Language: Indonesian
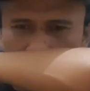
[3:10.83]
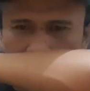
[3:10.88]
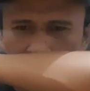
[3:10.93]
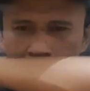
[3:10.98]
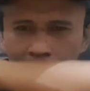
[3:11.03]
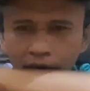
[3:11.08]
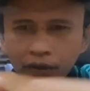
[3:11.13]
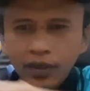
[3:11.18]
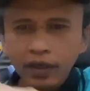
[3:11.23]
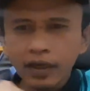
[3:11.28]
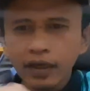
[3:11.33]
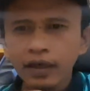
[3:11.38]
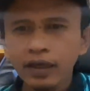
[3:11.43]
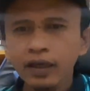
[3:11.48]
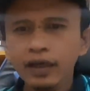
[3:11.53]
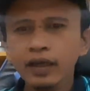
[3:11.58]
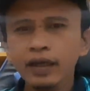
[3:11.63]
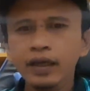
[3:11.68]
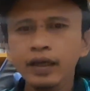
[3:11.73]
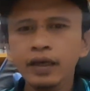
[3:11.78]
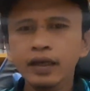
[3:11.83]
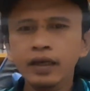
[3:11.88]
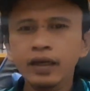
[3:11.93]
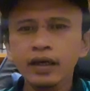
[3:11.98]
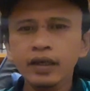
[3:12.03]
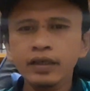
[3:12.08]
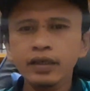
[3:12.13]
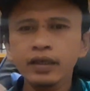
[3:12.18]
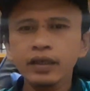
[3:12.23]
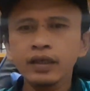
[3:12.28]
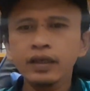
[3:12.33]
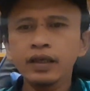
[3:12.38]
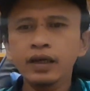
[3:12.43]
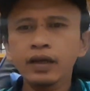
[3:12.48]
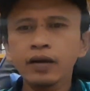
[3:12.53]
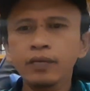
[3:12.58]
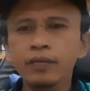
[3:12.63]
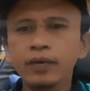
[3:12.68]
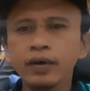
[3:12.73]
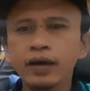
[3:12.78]
Kemudian ada sedikit
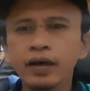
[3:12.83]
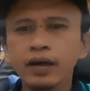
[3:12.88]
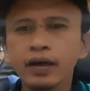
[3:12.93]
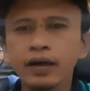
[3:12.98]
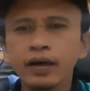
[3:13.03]
aroma